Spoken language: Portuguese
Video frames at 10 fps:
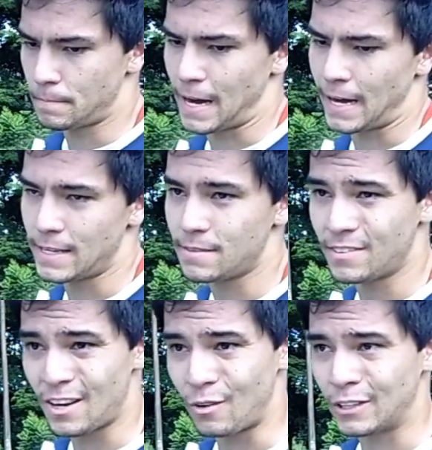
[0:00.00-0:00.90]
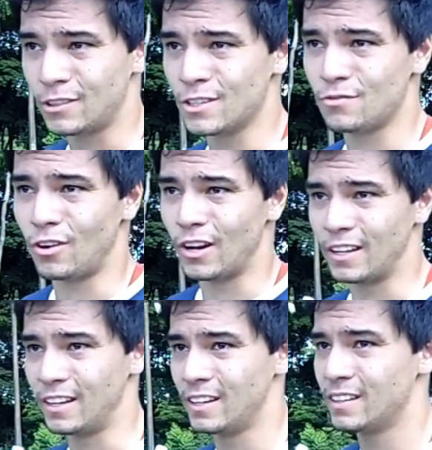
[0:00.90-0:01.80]
Mais, porque quatro anos
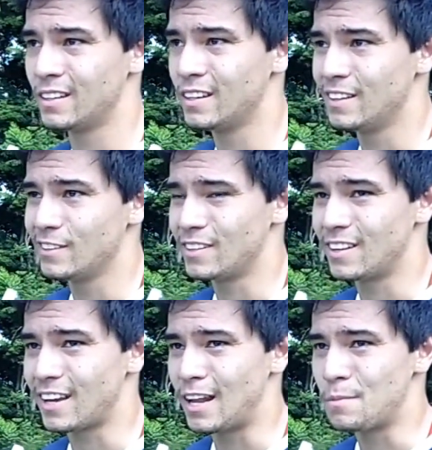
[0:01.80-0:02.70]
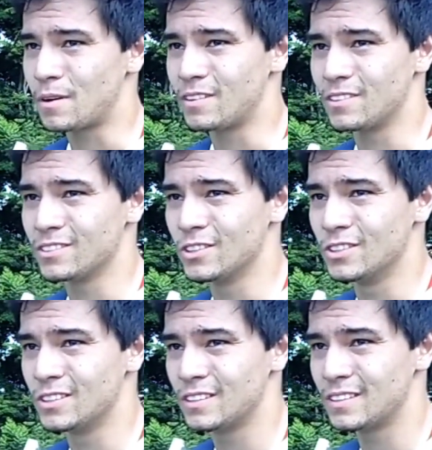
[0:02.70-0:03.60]
fora, né? que naquela época,
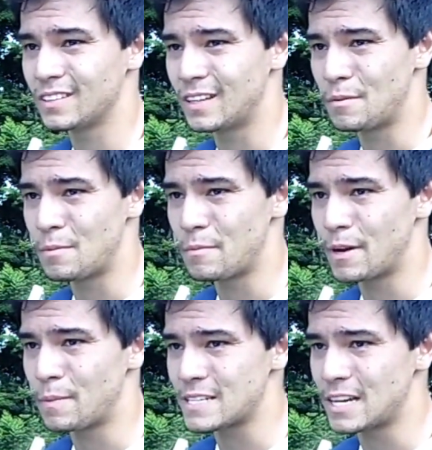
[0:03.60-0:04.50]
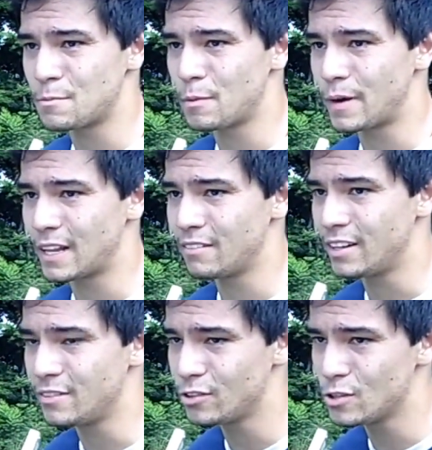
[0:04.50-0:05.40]
quando, na minha primeira passagem para o
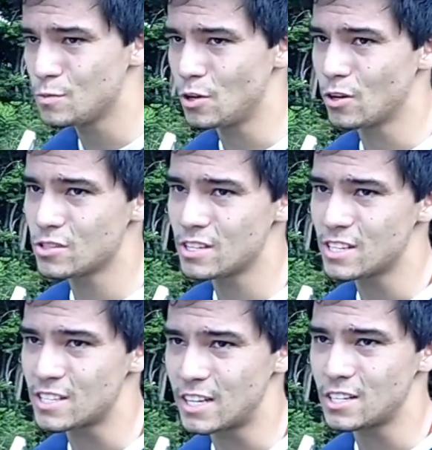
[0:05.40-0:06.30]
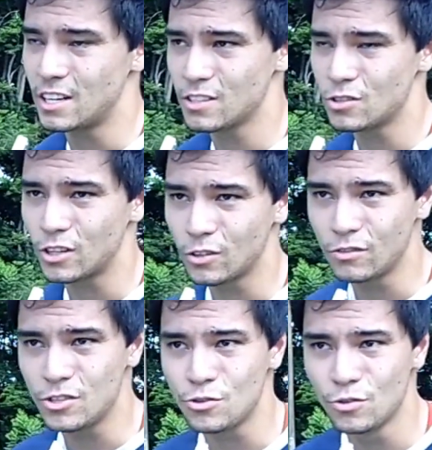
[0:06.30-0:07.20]
Paranavaí, foi em 2011, tinha 17 anos, eu já estou
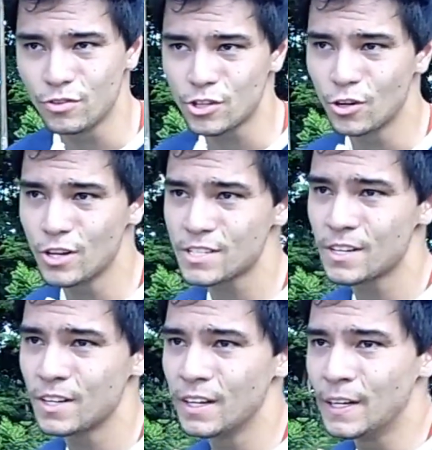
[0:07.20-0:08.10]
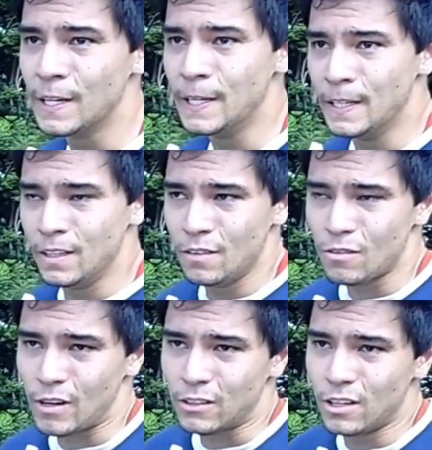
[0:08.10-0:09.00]
com 21, 22.
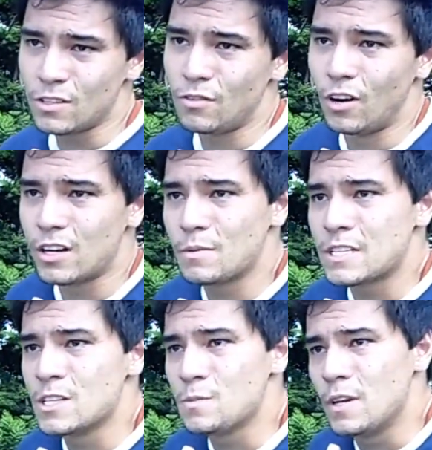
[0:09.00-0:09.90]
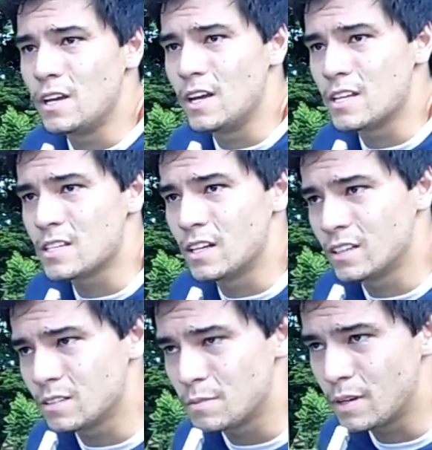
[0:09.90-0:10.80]
Quatro anos fora, bastante experiência,
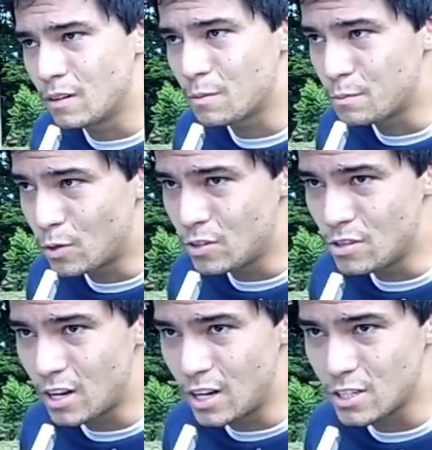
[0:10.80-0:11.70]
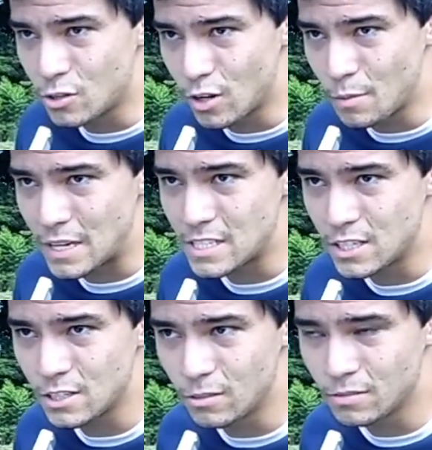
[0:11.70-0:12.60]
um pouquinho de cancha, joguei
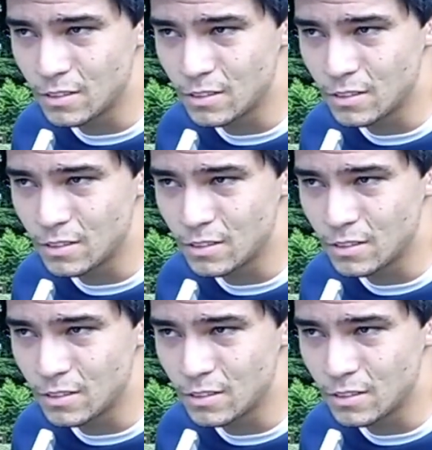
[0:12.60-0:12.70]
bastante,